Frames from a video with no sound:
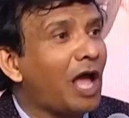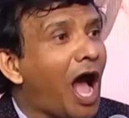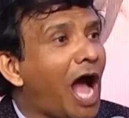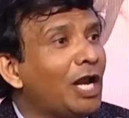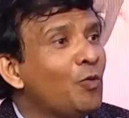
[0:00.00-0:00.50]

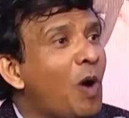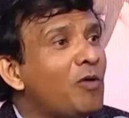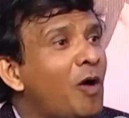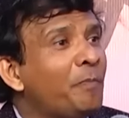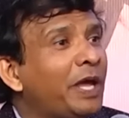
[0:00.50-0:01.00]

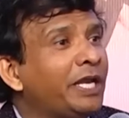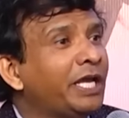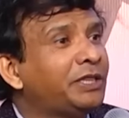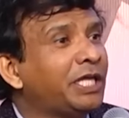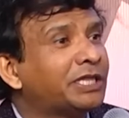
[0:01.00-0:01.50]
అనుభవం
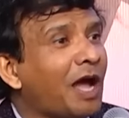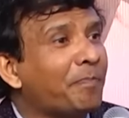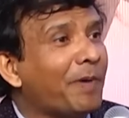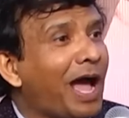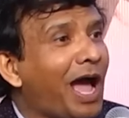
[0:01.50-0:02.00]
పెరిగిద్ది
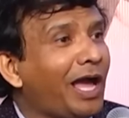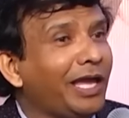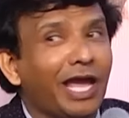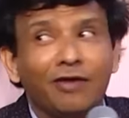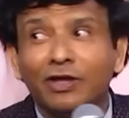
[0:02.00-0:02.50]
తప్ప
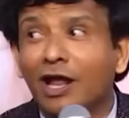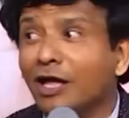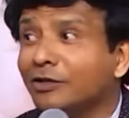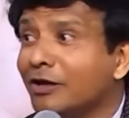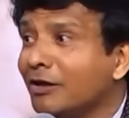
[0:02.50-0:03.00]
ఏమి
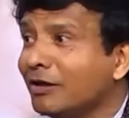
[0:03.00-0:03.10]
రాదు